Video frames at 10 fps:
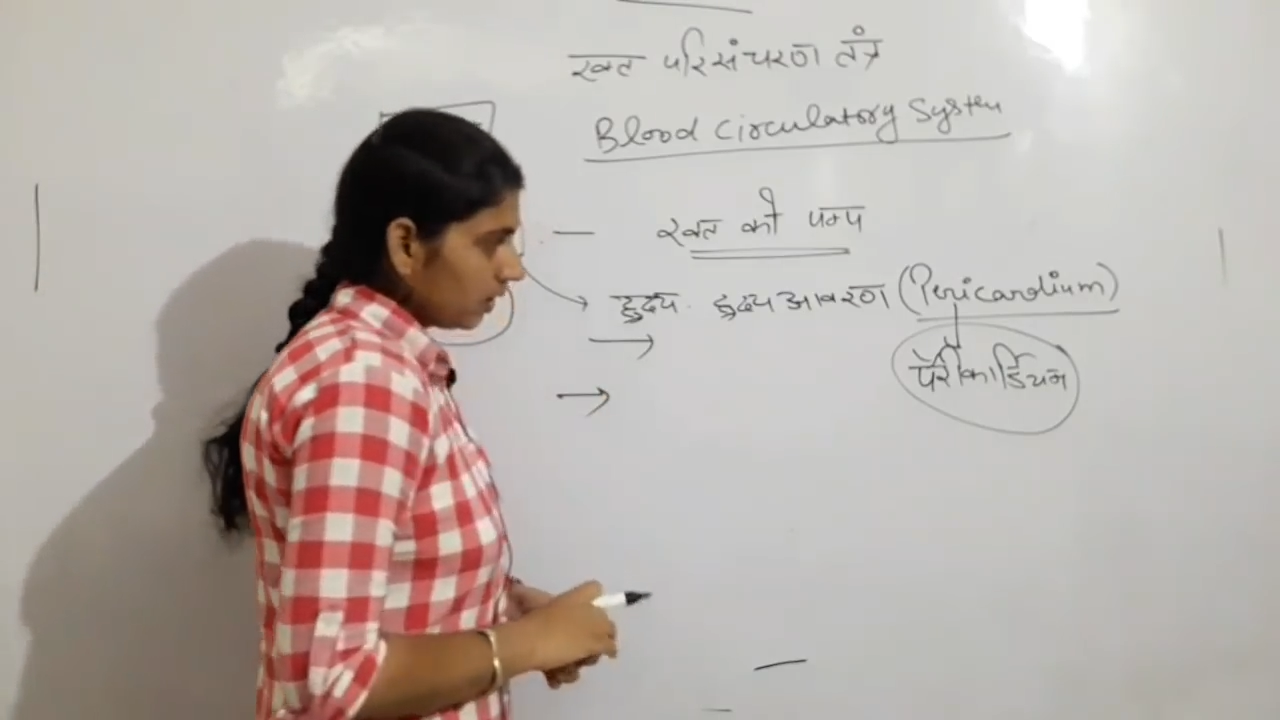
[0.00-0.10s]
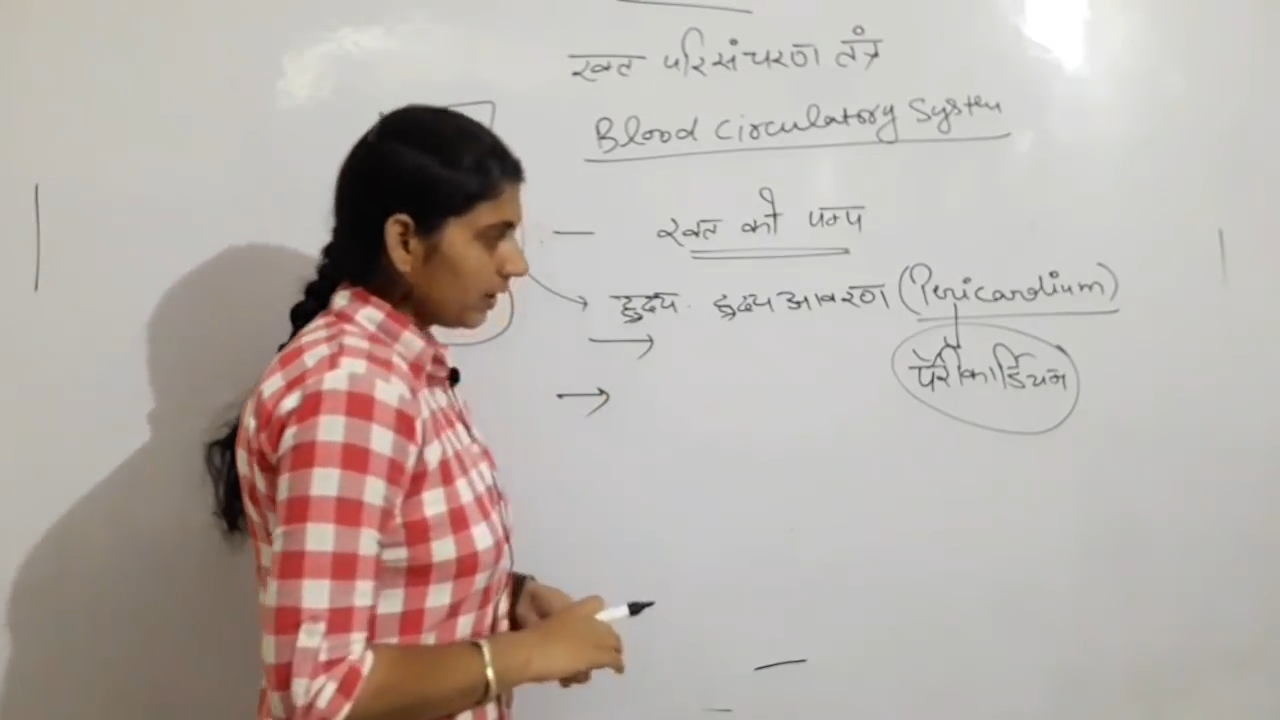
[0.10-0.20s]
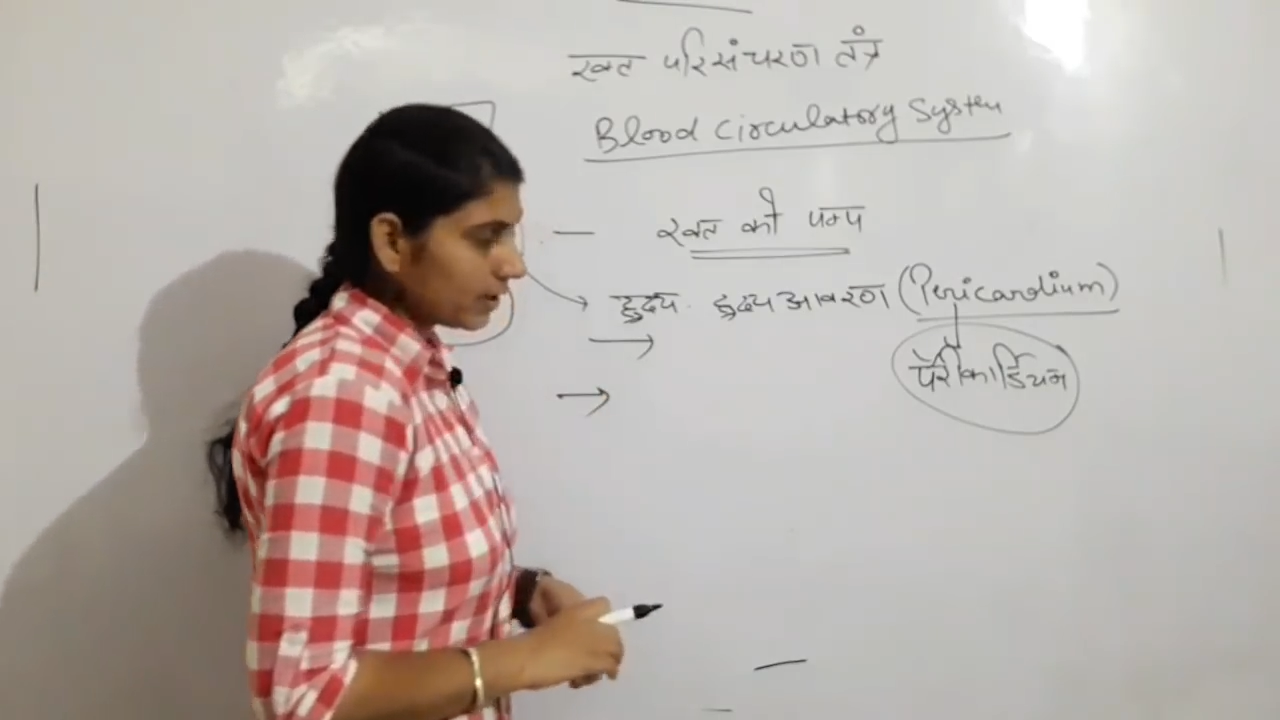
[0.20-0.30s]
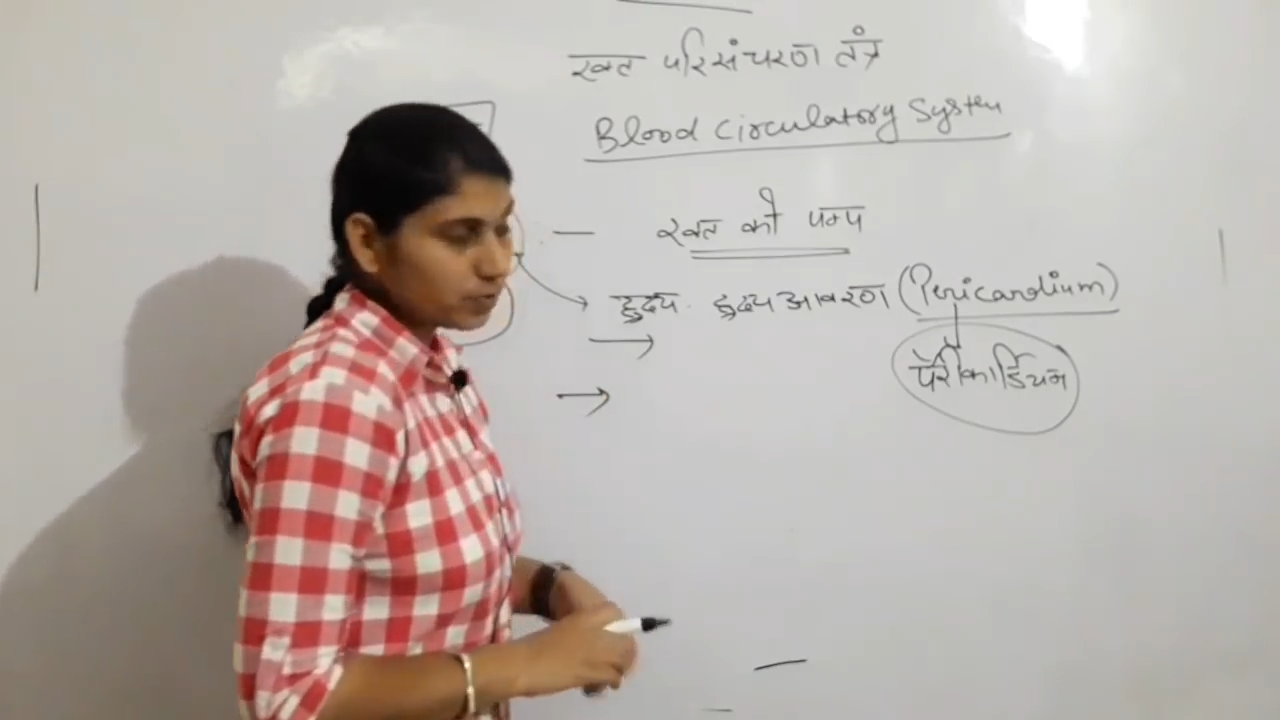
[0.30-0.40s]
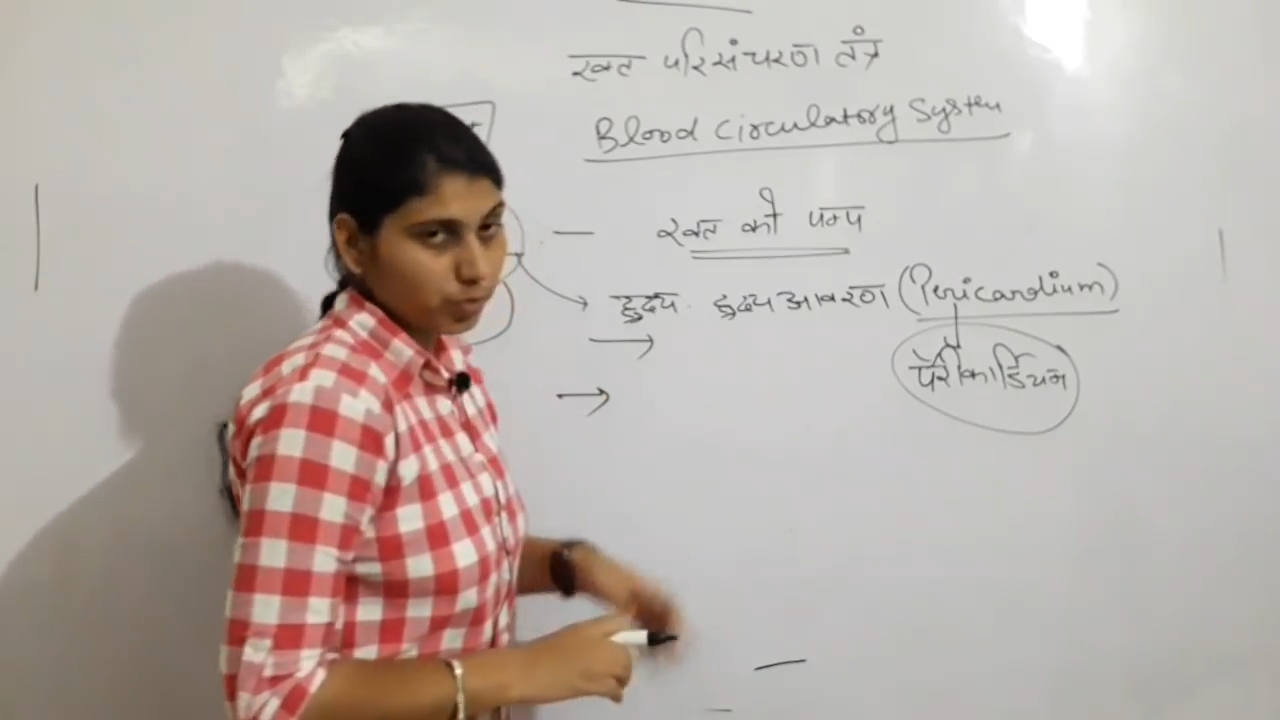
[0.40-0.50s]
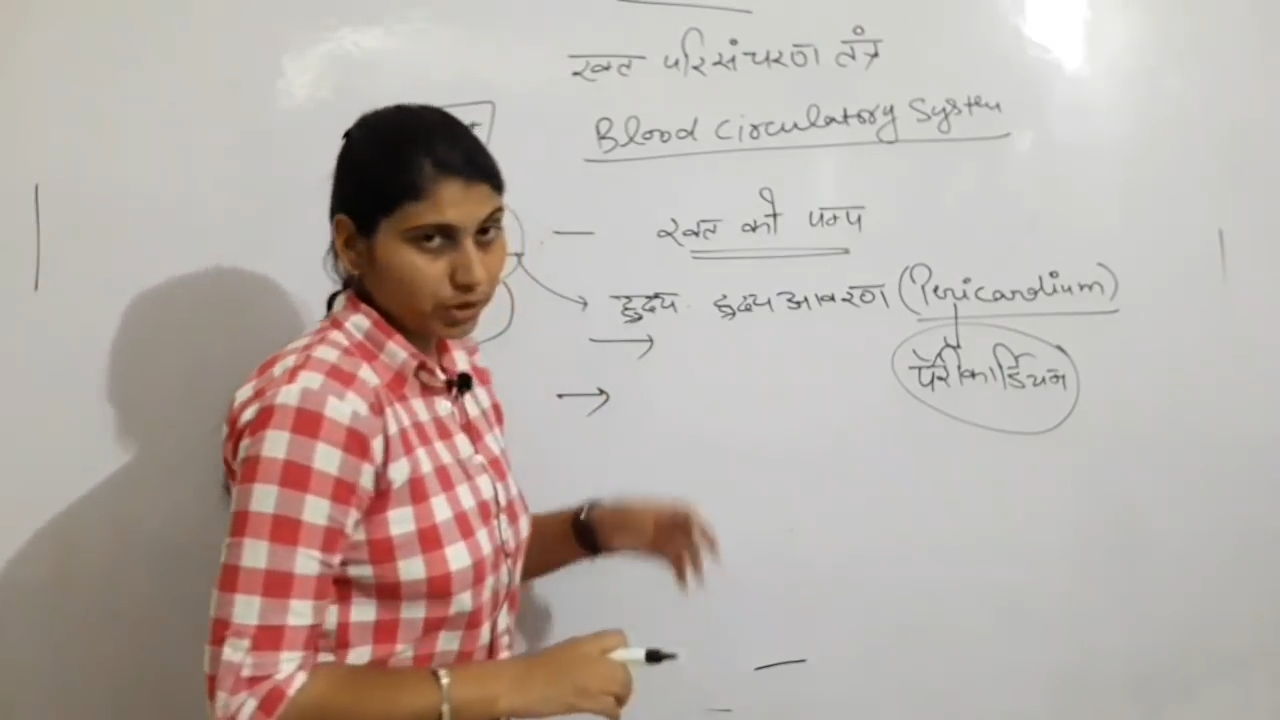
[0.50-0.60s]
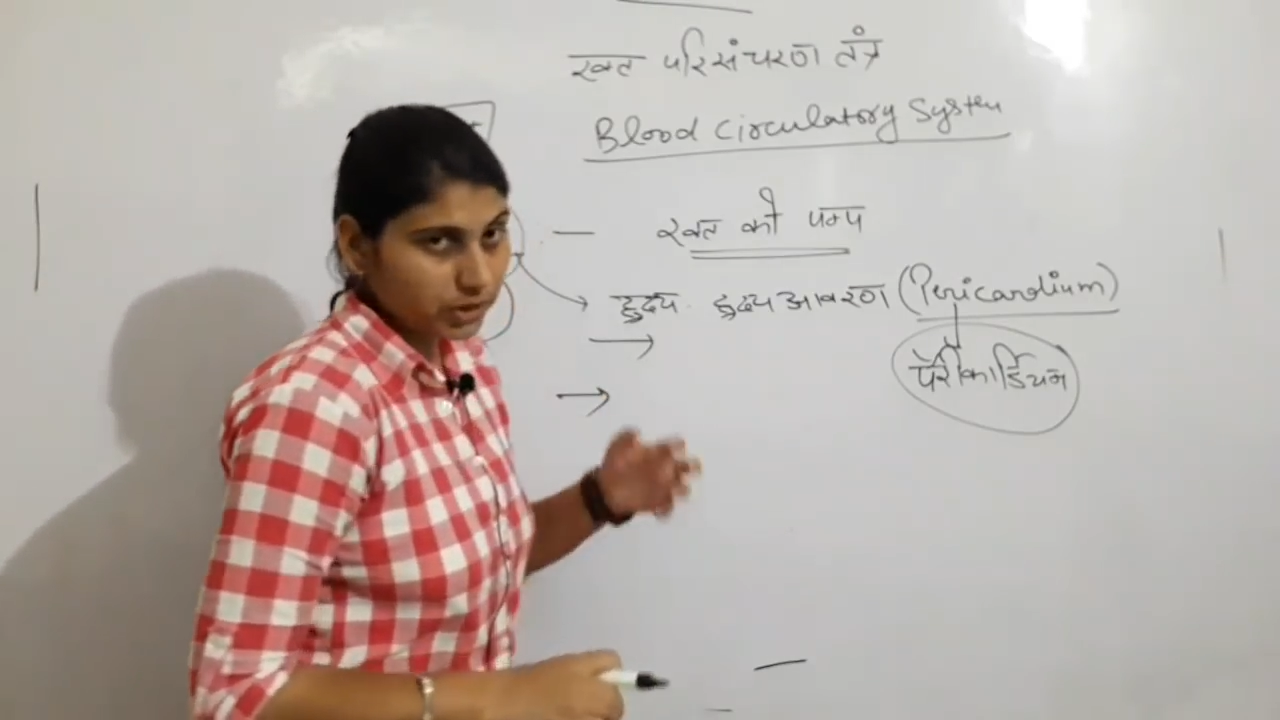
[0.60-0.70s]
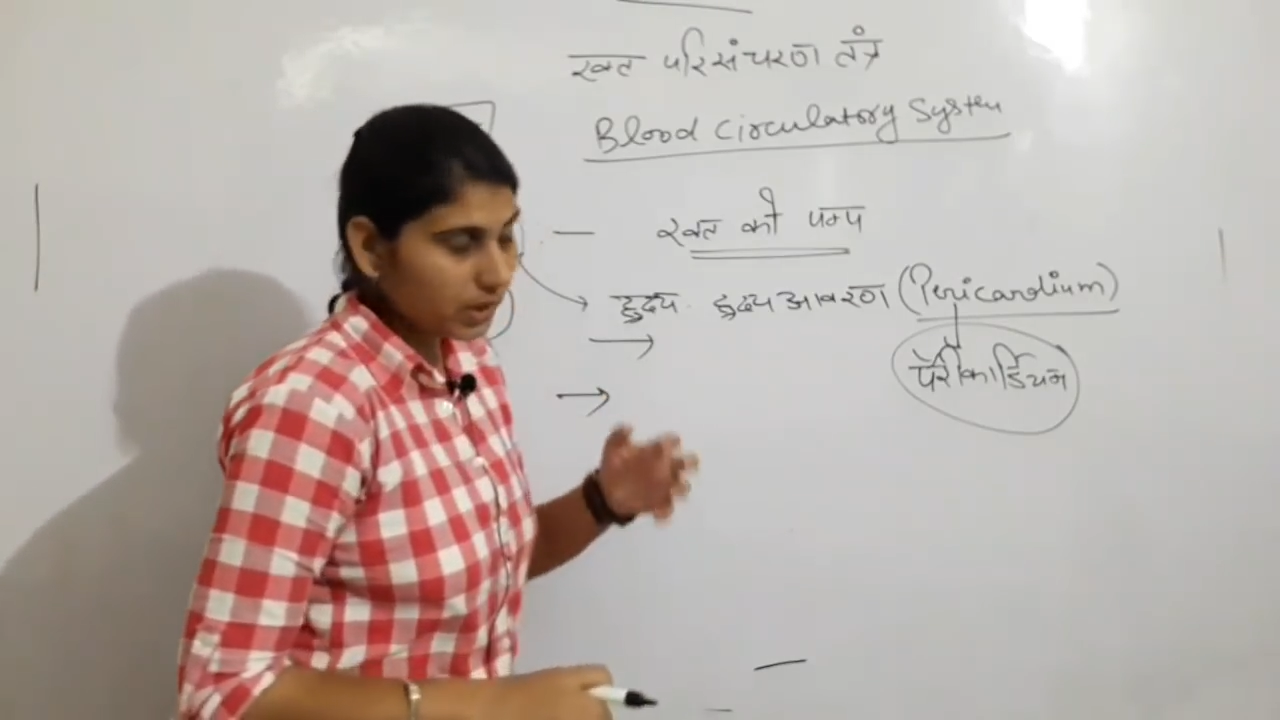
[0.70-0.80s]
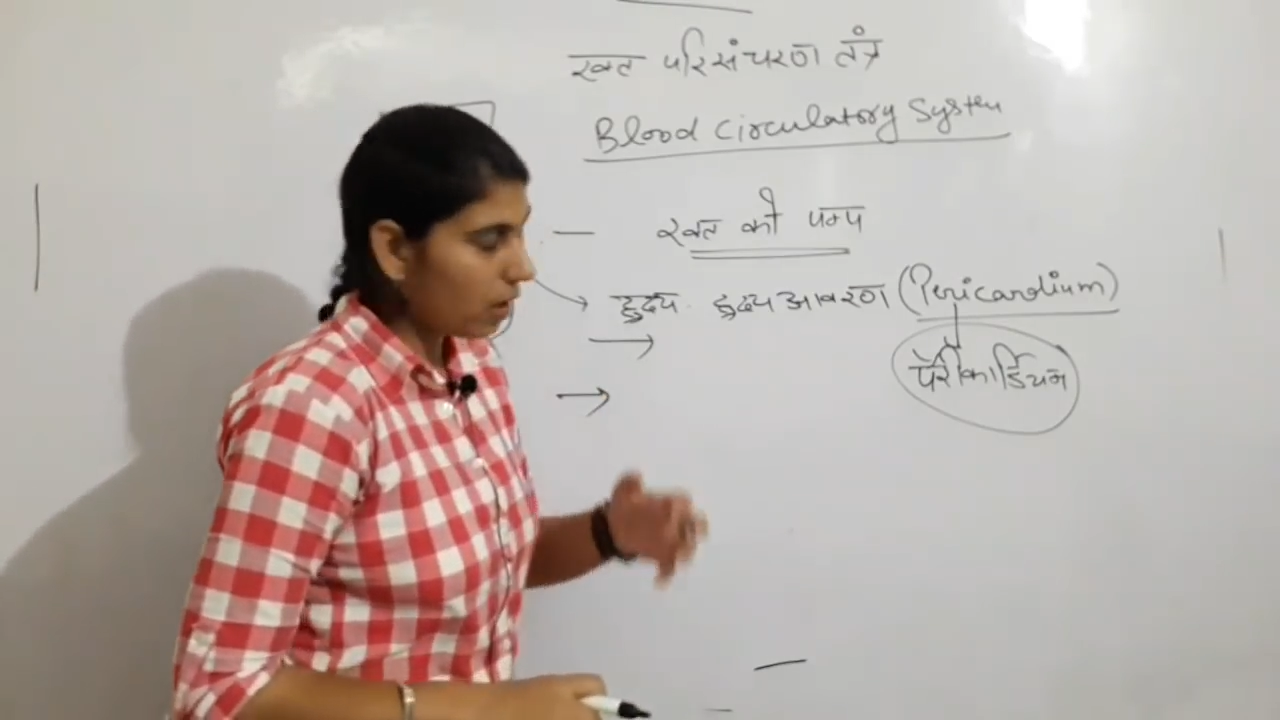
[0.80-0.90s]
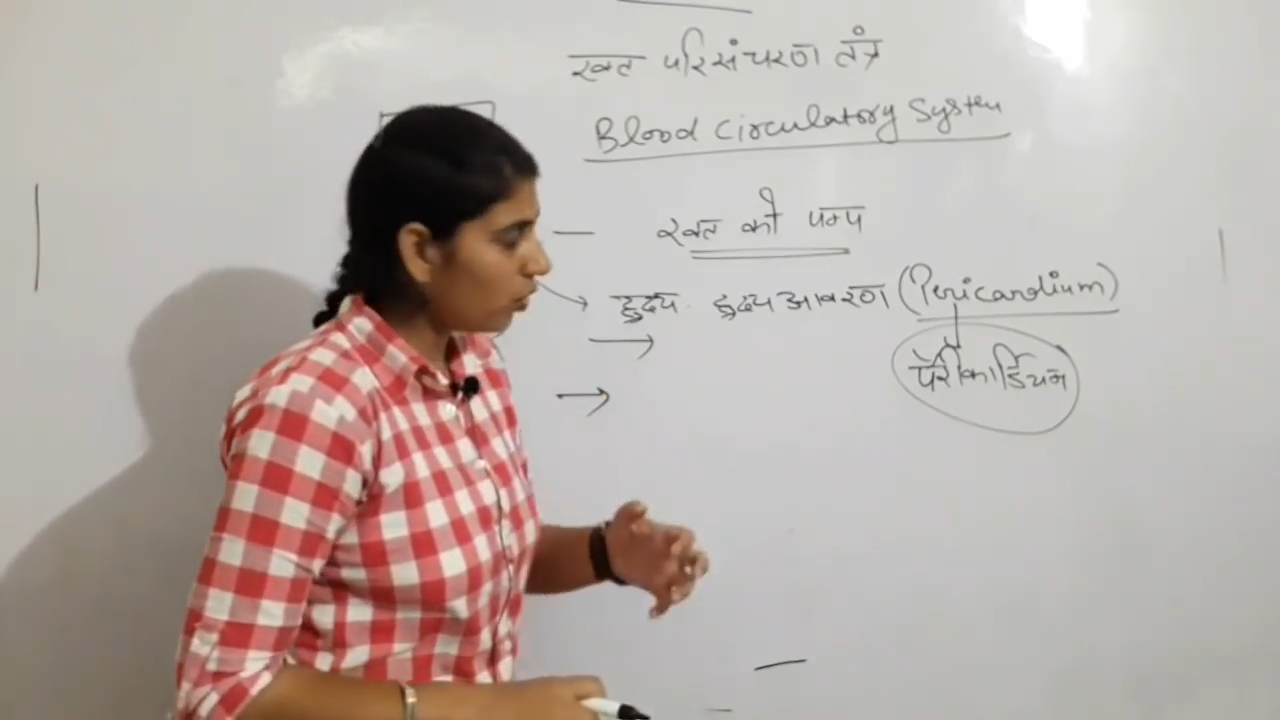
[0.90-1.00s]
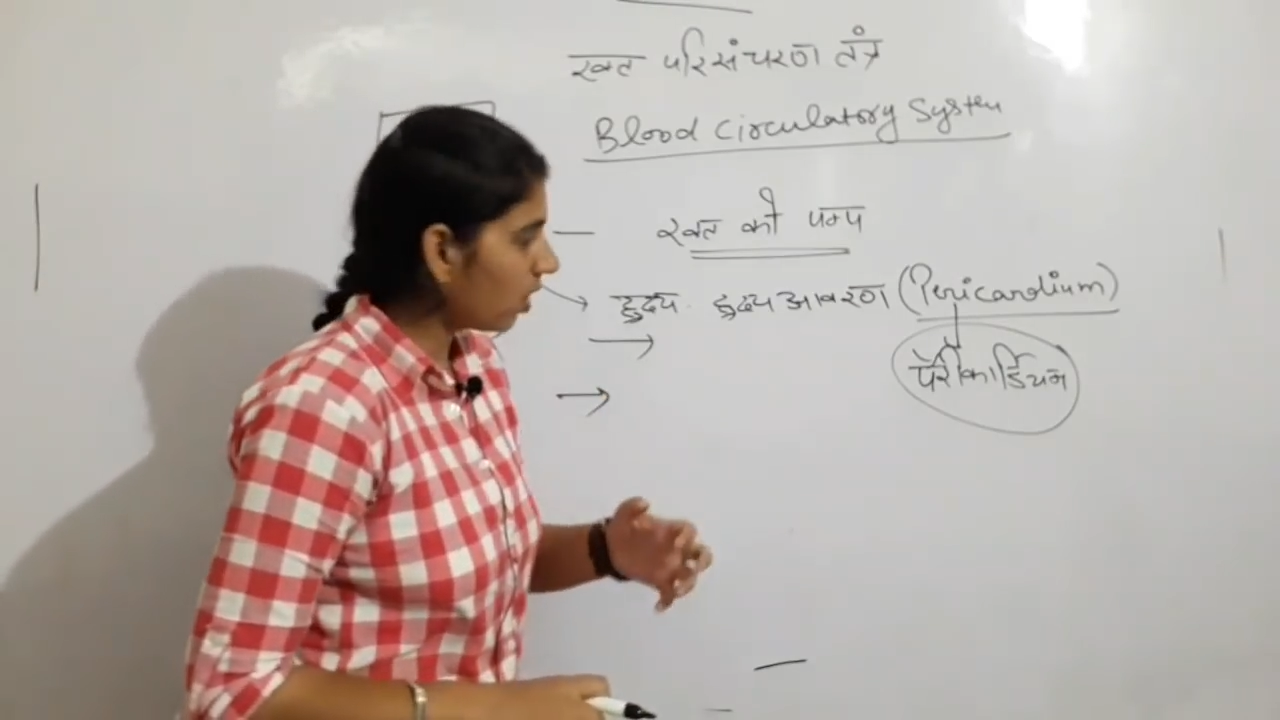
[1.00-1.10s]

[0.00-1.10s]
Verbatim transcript: नेक्स्ट पॉइंट क्या